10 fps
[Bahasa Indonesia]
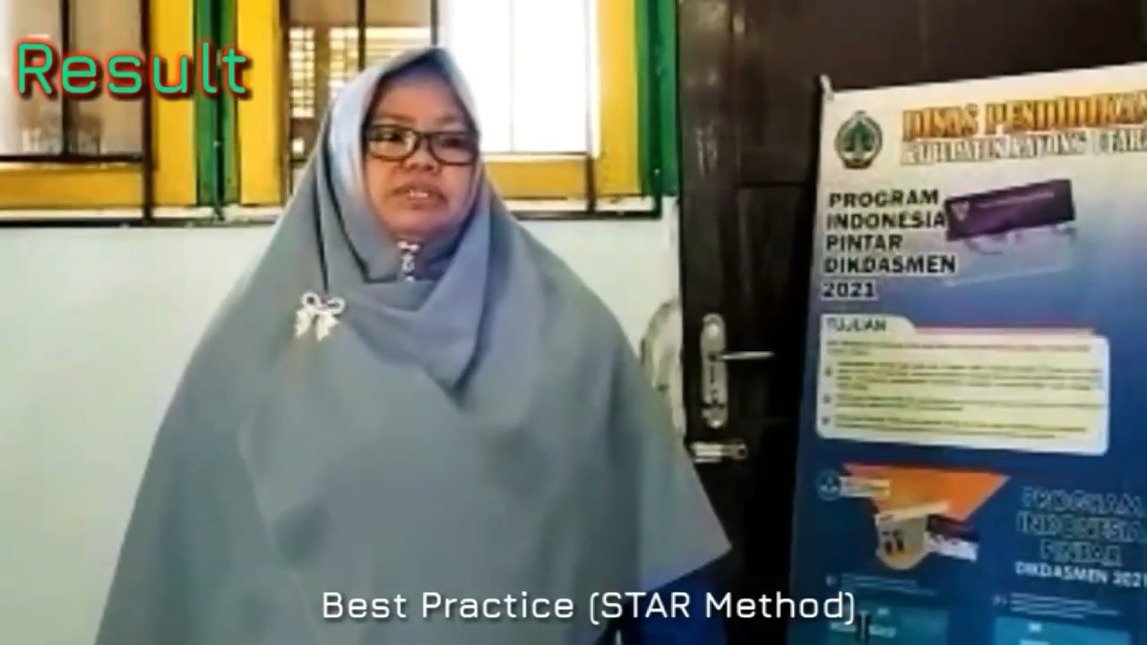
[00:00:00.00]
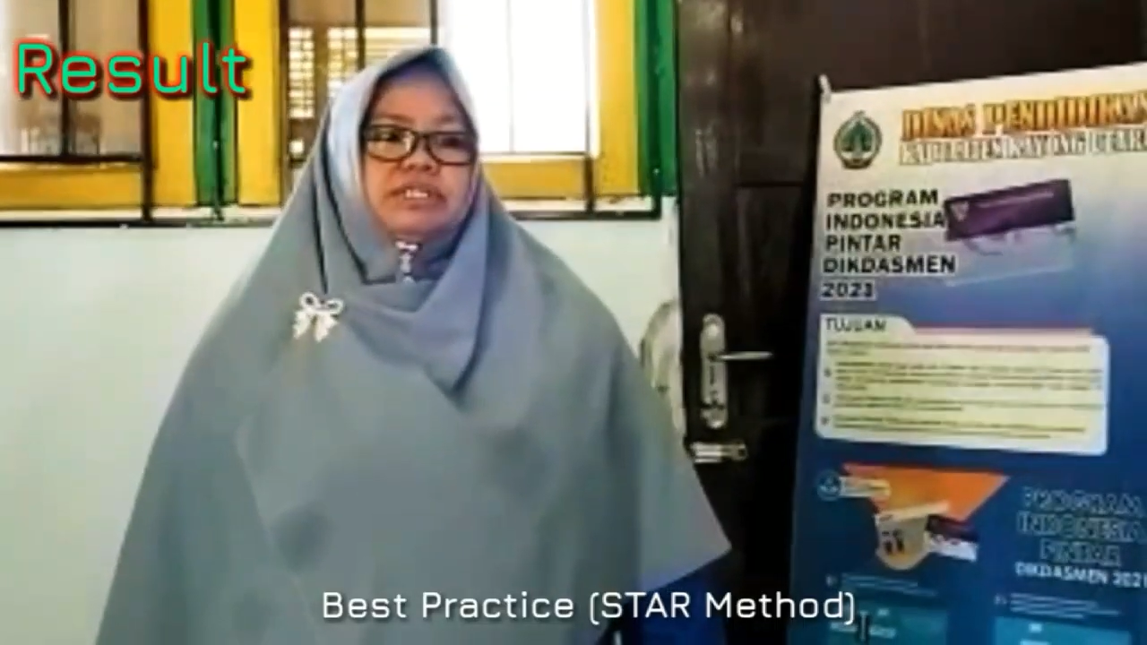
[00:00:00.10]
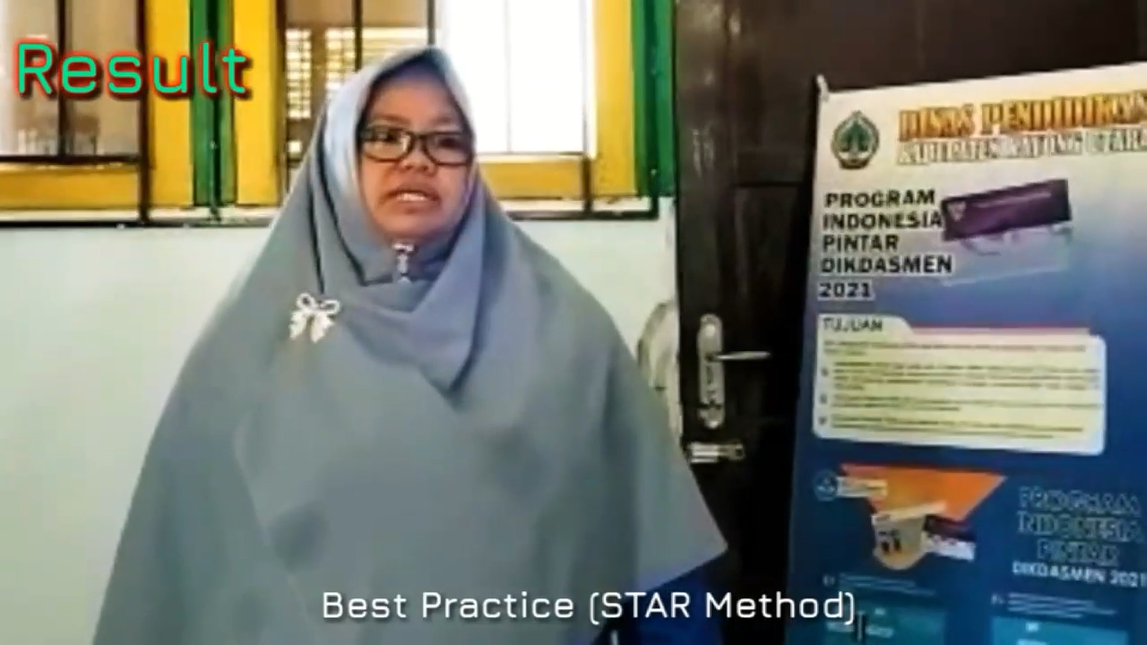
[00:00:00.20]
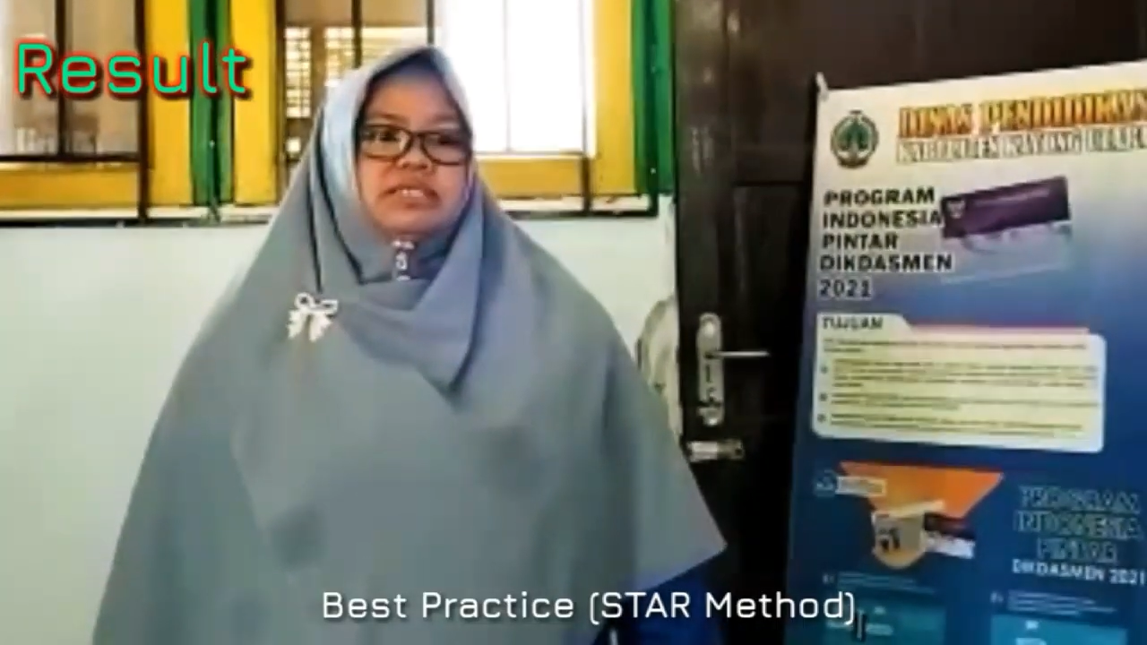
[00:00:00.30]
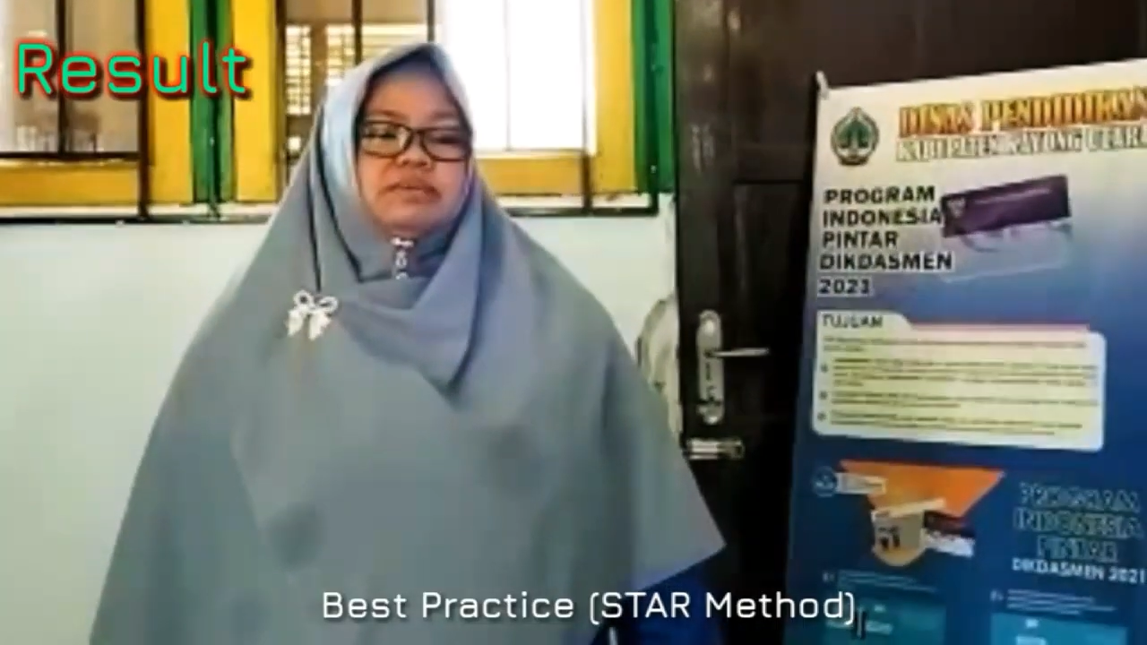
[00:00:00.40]

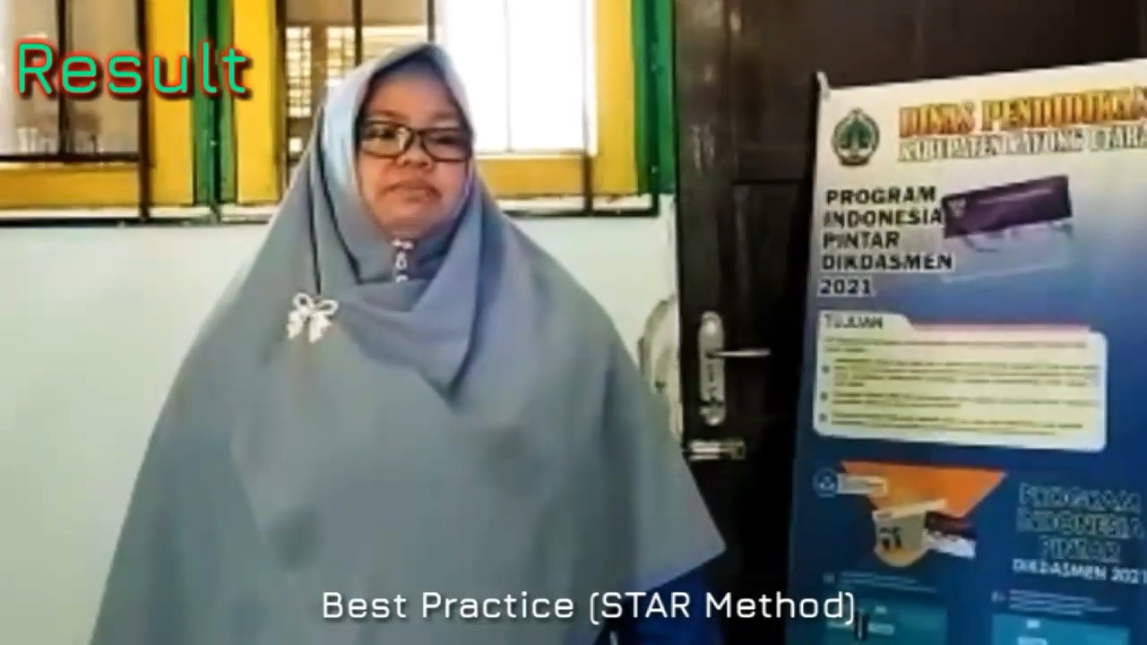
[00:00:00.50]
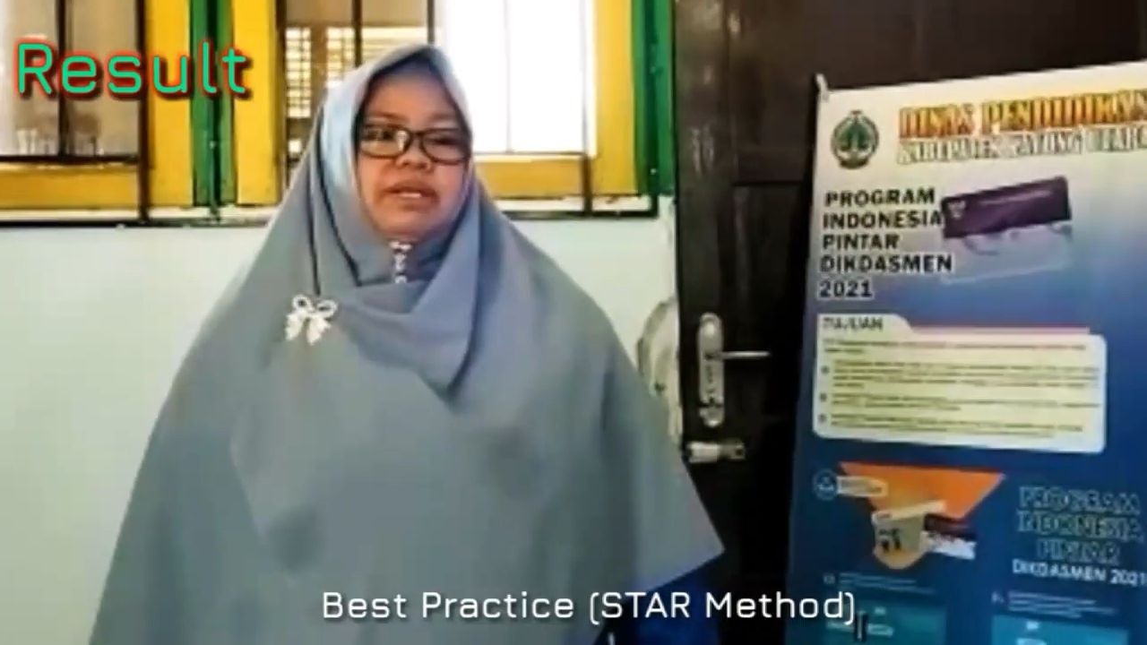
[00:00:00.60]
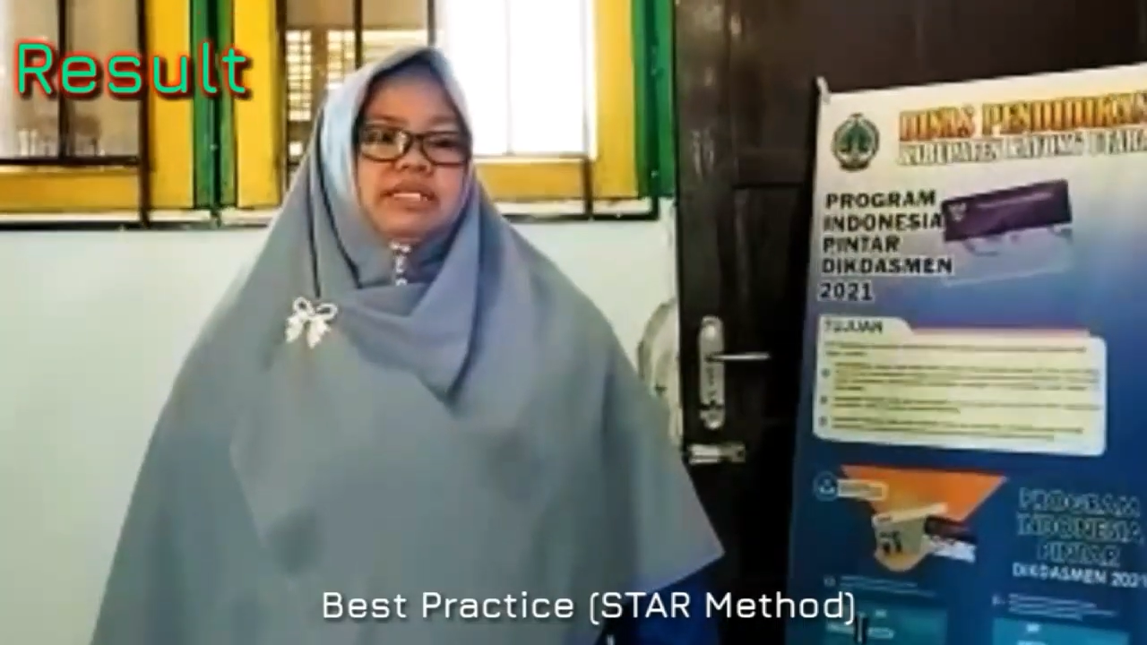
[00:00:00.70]
komunitas